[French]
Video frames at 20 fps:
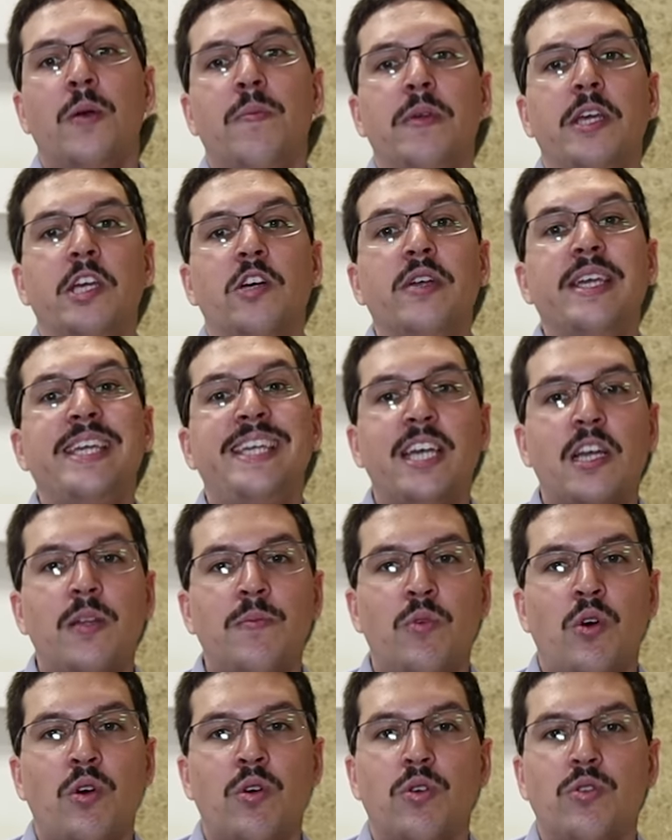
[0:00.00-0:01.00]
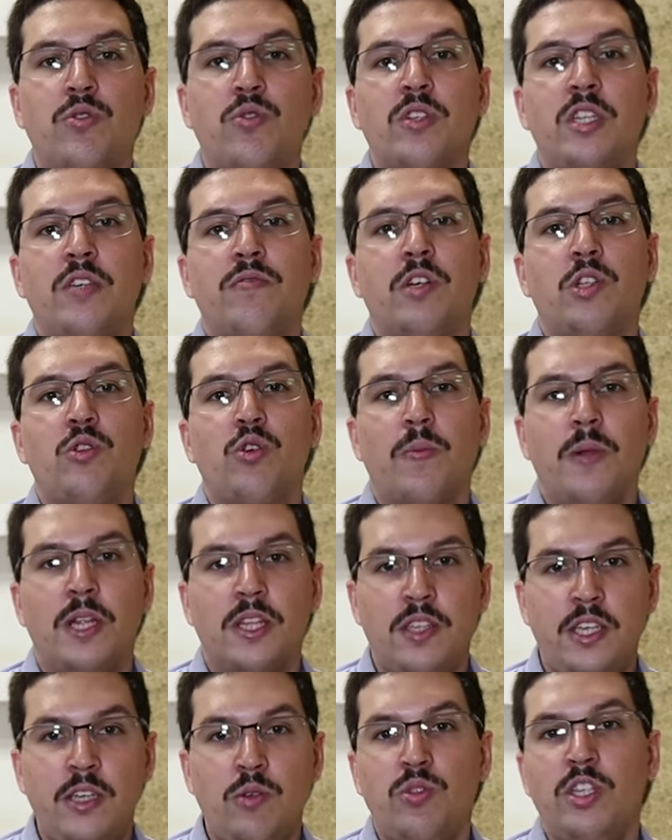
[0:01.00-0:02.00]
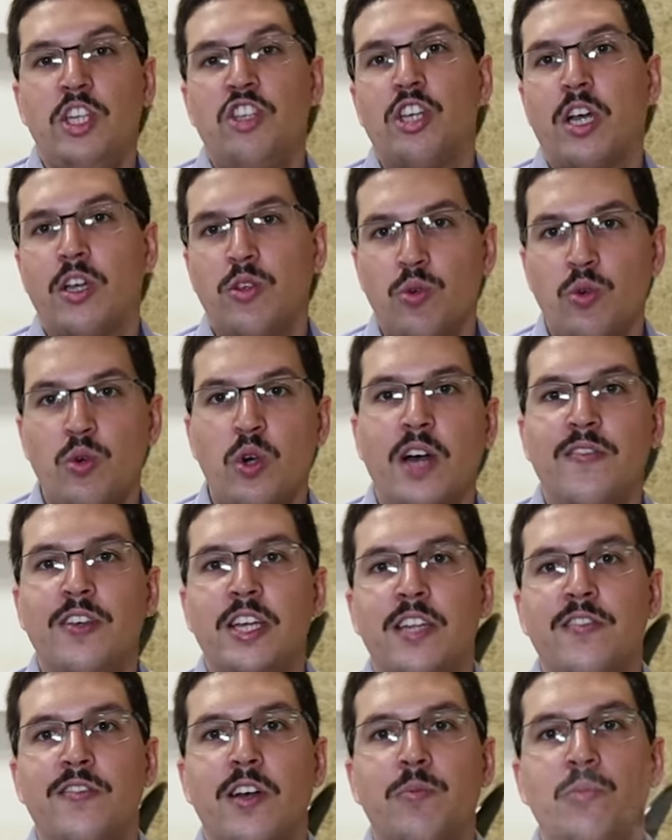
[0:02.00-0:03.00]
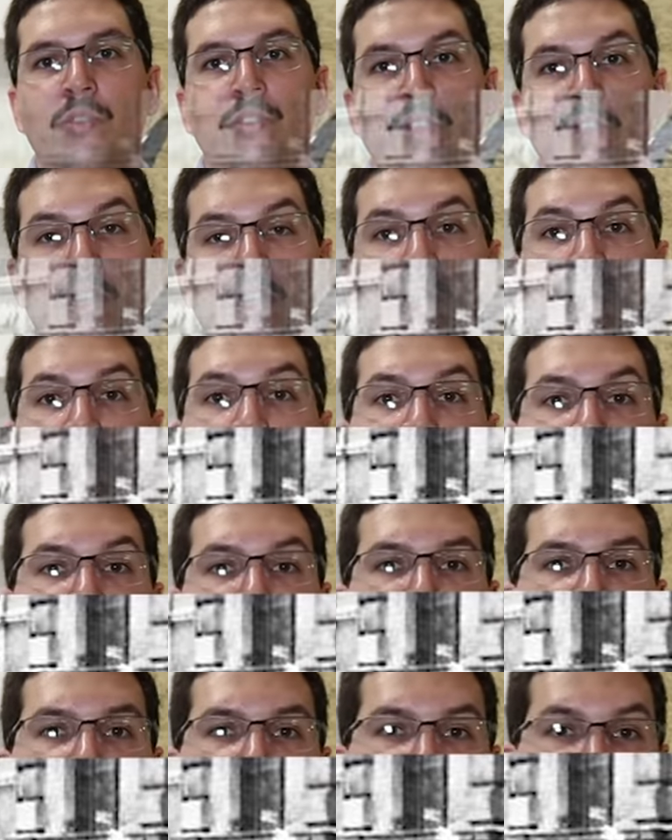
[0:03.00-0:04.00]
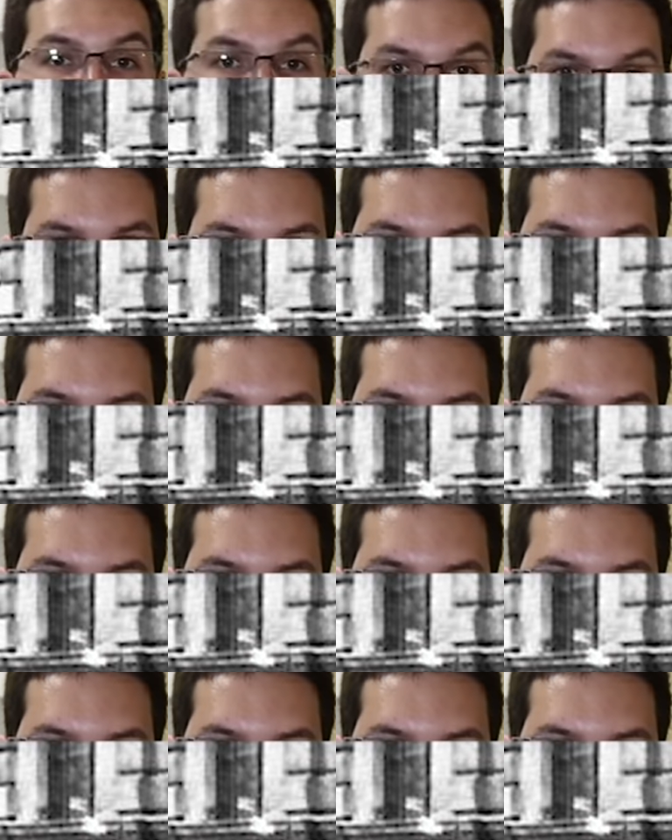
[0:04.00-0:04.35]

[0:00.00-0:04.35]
mais euh, également euh, sur des voitures blindées ou des chariots avec les fameuses tachanka.